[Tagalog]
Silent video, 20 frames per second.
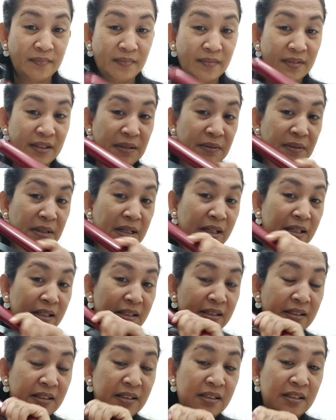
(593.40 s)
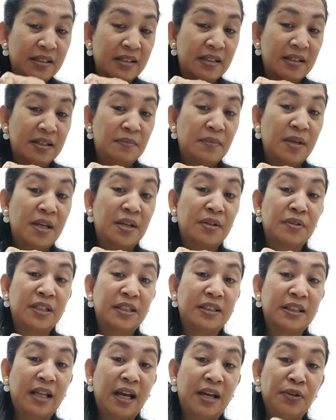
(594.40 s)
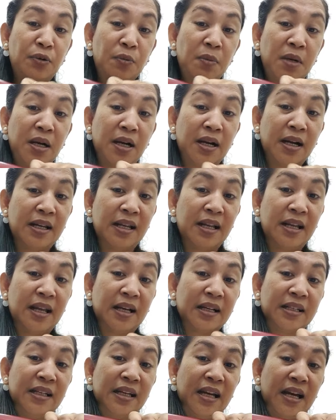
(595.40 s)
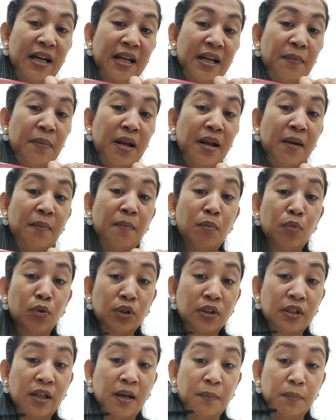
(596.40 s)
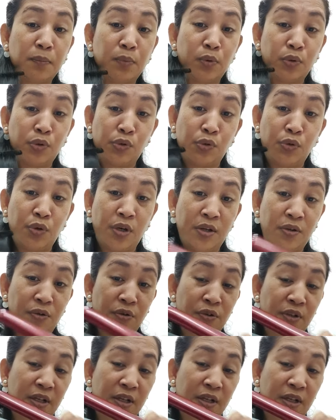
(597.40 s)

'Di ba? Meron na tayong mga kalalakihan na malambot na ang puso ngayon.